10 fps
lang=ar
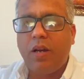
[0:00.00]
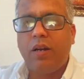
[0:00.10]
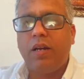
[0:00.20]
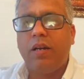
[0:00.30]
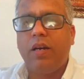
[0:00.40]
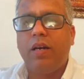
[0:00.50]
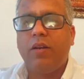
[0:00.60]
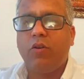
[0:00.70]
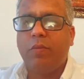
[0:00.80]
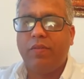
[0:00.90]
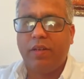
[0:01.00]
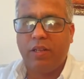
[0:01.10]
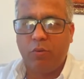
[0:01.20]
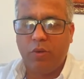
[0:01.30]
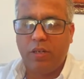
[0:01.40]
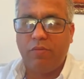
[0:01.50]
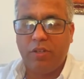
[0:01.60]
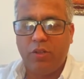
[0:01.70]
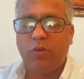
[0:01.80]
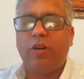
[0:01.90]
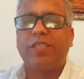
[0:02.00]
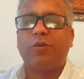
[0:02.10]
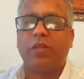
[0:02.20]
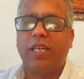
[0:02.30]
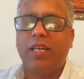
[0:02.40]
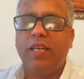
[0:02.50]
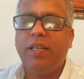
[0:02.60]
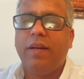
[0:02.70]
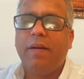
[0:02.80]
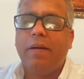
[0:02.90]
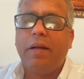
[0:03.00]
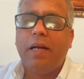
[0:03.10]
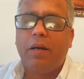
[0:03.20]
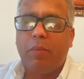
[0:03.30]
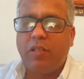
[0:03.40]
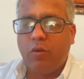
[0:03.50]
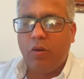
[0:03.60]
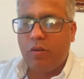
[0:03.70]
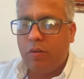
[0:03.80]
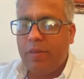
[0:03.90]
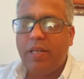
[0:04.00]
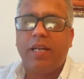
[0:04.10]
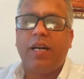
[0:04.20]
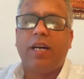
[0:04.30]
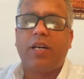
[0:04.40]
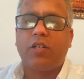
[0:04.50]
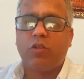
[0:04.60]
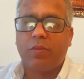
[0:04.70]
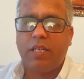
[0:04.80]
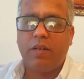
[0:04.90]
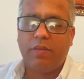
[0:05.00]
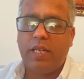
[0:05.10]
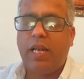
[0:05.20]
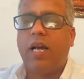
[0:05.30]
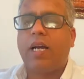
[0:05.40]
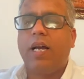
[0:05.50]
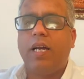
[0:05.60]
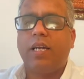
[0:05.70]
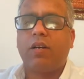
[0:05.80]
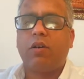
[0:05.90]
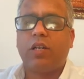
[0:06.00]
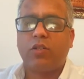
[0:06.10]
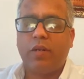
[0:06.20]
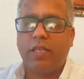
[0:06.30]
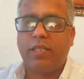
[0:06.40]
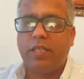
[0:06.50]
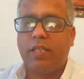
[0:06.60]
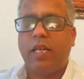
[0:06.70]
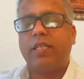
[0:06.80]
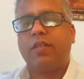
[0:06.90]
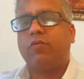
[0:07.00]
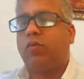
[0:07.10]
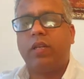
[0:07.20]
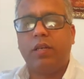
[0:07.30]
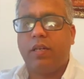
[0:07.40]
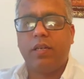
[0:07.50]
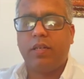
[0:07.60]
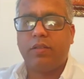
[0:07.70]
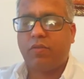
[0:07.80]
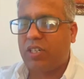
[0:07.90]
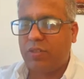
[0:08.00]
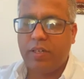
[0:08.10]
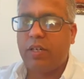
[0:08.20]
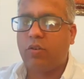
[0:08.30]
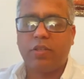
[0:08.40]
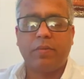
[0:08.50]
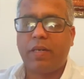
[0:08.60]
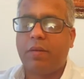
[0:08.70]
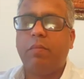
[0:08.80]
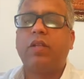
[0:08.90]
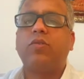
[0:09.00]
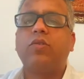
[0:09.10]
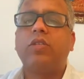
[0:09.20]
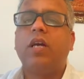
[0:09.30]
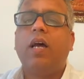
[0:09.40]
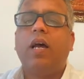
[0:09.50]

آه اليوم في هذا الفيديو التوضيحي بغيت نقول لكم لان خرجوا بزاف ديال الحقائق خرج واحد السيده سيفطوا لي تفرج فيه النص ما كملتوش